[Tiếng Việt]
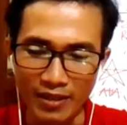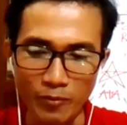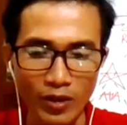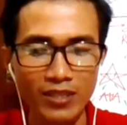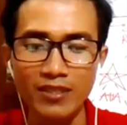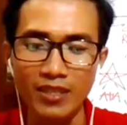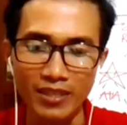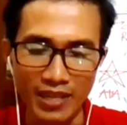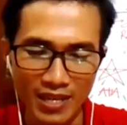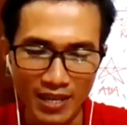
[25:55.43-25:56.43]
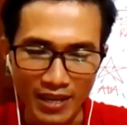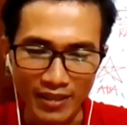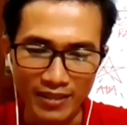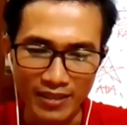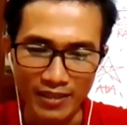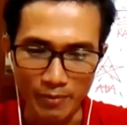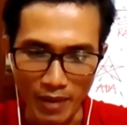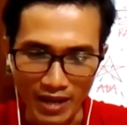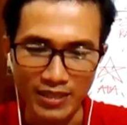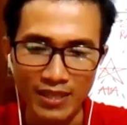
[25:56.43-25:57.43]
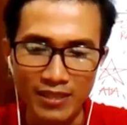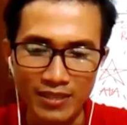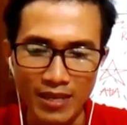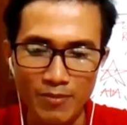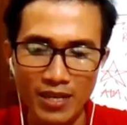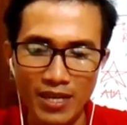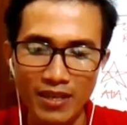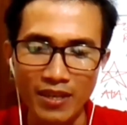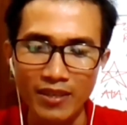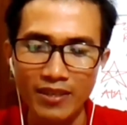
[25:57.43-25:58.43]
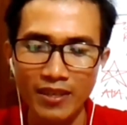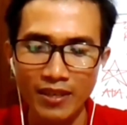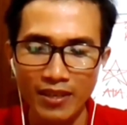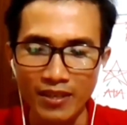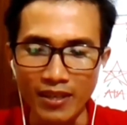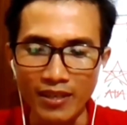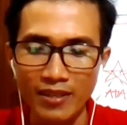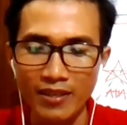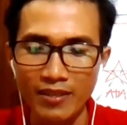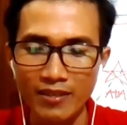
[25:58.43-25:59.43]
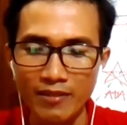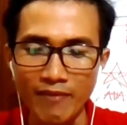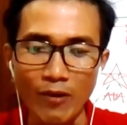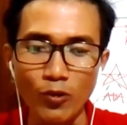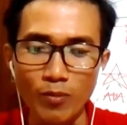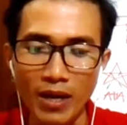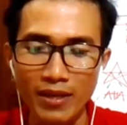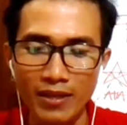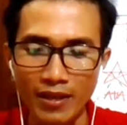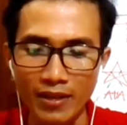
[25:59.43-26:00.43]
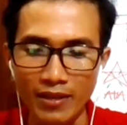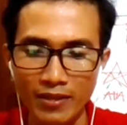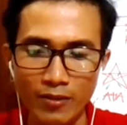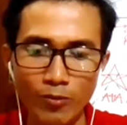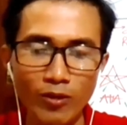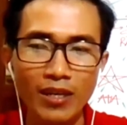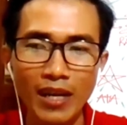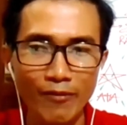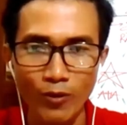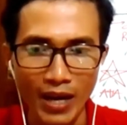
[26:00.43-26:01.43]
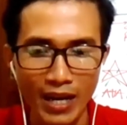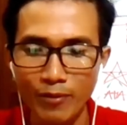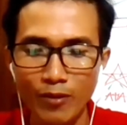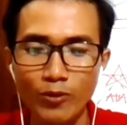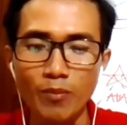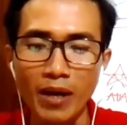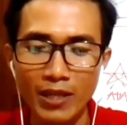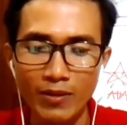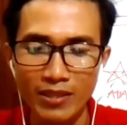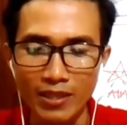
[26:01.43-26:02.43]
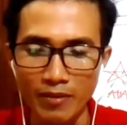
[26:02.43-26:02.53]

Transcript: à, một cái chương trình gì đó chẳng hạn thì bạn sẽ được xem xét để để vào đội bay à, cũng có thể level 2 mà không đội bay đâu anh